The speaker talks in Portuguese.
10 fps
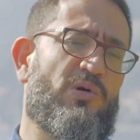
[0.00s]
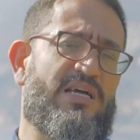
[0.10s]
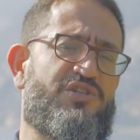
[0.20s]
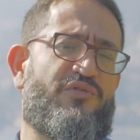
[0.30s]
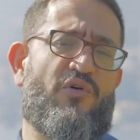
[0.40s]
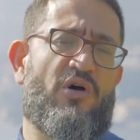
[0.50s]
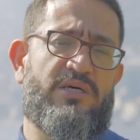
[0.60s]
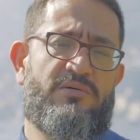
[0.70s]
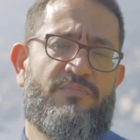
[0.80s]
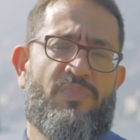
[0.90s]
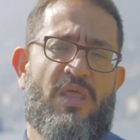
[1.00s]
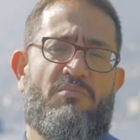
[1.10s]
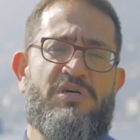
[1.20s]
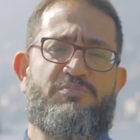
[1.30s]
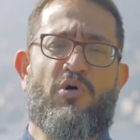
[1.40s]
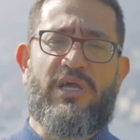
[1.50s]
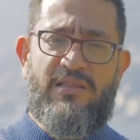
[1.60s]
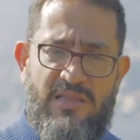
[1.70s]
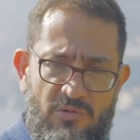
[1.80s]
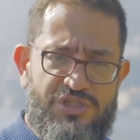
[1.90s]
do lado de fora, mas porque
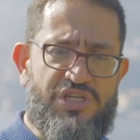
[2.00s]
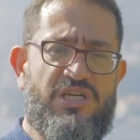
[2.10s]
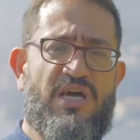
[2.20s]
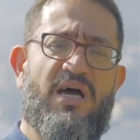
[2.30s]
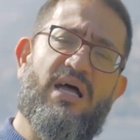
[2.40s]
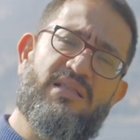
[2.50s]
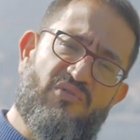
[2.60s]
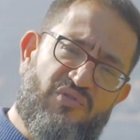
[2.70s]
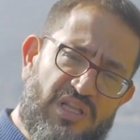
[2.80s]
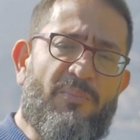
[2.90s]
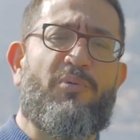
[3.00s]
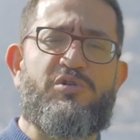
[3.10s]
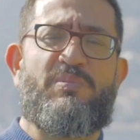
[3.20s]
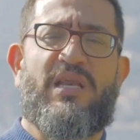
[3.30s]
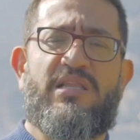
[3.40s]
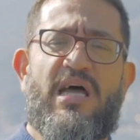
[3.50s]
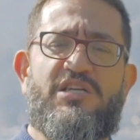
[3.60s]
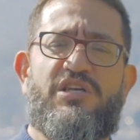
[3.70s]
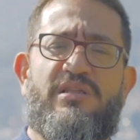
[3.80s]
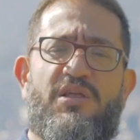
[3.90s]
não tinha a devida
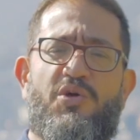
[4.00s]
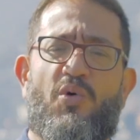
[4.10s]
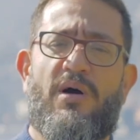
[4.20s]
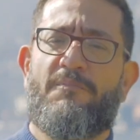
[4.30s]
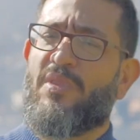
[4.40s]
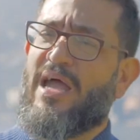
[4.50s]
prosperidade interior,